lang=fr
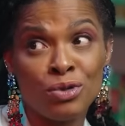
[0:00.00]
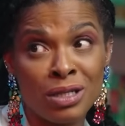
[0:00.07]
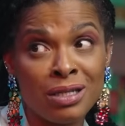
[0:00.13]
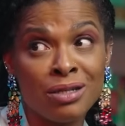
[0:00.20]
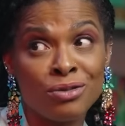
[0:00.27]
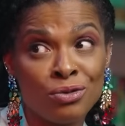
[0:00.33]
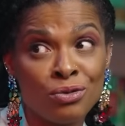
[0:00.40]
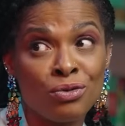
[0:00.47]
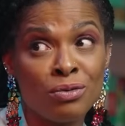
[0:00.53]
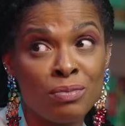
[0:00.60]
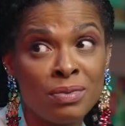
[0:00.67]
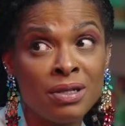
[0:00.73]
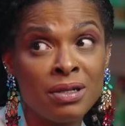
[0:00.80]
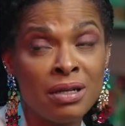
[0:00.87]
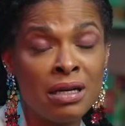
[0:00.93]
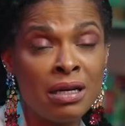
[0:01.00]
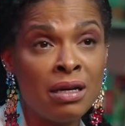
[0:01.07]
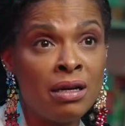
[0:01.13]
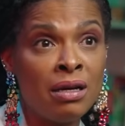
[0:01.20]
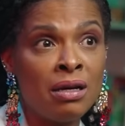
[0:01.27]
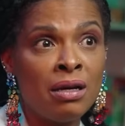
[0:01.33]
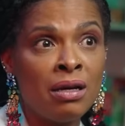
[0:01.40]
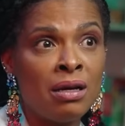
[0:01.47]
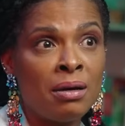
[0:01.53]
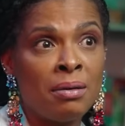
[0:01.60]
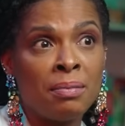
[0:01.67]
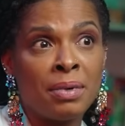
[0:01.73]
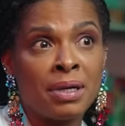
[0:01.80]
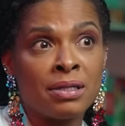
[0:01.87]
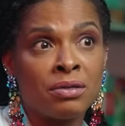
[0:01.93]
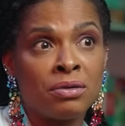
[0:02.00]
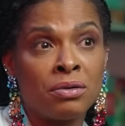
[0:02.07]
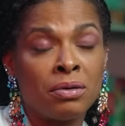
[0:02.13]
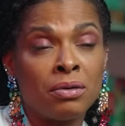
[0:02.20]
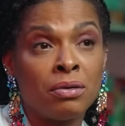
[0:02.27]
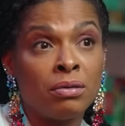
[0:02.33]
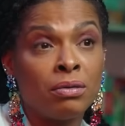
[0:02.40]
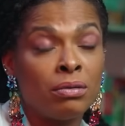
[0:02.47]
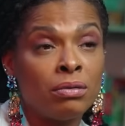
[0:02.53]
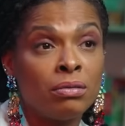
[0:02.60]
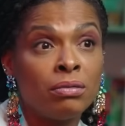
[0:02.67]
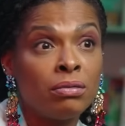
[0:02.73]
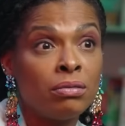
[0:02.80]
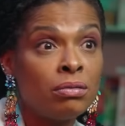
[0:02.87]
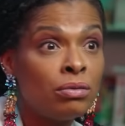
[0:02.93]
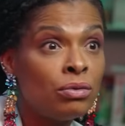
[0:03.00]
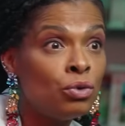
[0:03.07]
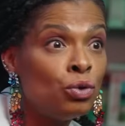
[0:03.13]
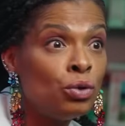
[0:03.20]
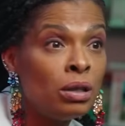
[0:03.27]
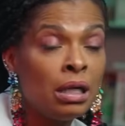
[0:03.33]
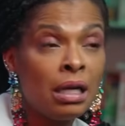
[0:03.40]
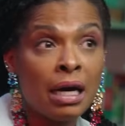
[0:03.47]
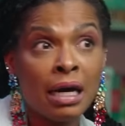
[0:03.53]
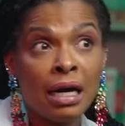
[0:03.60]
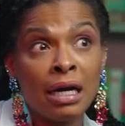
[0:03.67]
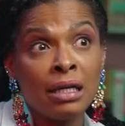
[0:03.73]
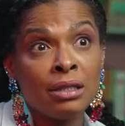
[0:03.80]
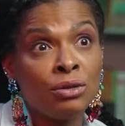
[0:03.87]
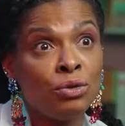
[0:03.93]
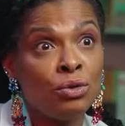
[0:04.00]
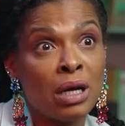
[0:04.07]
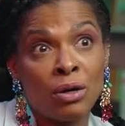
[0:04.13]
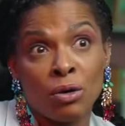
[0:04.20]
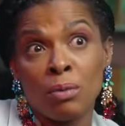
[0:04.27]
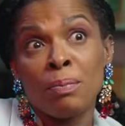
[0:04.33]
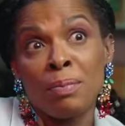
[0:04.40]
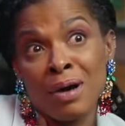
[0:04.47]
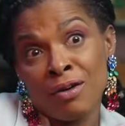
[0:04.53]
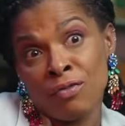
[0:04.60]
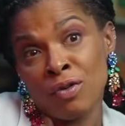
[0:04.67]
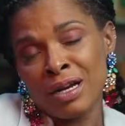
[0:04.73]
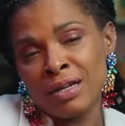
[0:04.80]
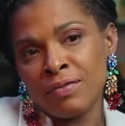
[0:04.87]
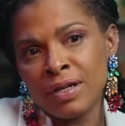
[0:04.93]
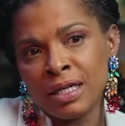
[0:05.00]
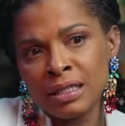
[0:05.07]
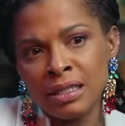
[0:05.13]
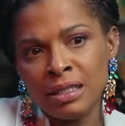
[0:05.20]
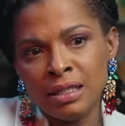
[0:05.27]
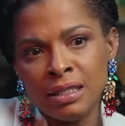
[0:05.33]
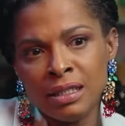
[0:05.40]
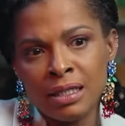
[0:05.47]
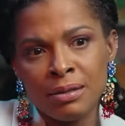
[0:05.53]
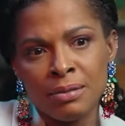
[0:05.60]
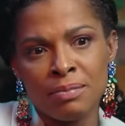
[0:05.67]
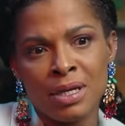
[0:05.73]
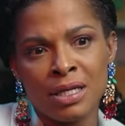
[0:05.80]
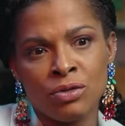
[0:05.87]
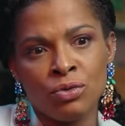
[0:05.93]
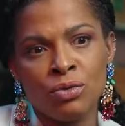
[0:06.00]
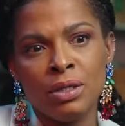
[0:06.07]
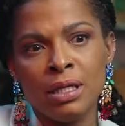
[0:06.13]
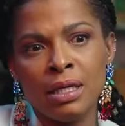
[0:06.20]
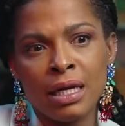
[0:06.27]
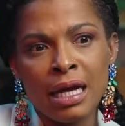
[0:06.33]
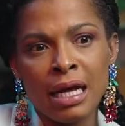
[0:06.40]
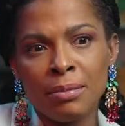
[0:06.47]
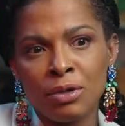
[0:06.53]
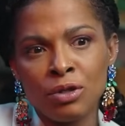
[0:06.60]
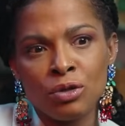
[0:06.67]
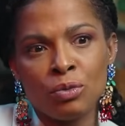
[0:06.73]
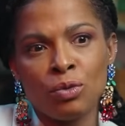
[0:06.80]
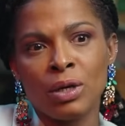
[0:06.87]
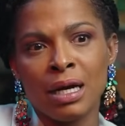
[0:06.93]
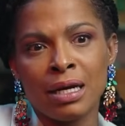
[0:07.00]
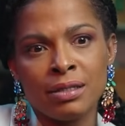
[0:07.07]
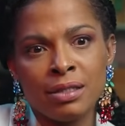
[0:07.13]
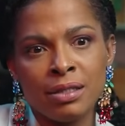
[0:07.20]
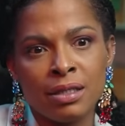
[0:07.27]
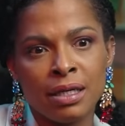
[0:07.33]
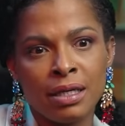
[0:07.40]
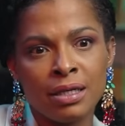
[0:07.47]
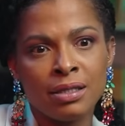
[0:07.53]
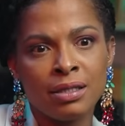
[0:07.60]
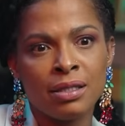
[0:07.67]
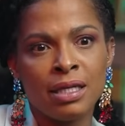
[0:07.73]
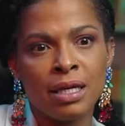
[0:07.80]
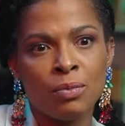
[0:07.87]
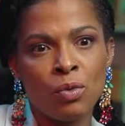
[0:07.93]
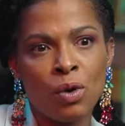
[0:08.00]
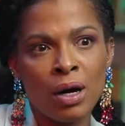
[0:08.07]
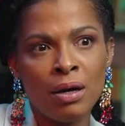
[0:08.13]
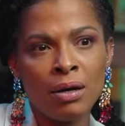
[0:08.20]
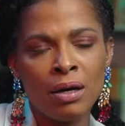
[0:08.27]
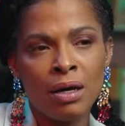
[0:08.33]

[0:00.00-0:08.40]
aussi dans un mhm. couple. Parce que tu es là, tu. Alors, parfois, la fertilité masculine également, dans mon cas, c'était moi.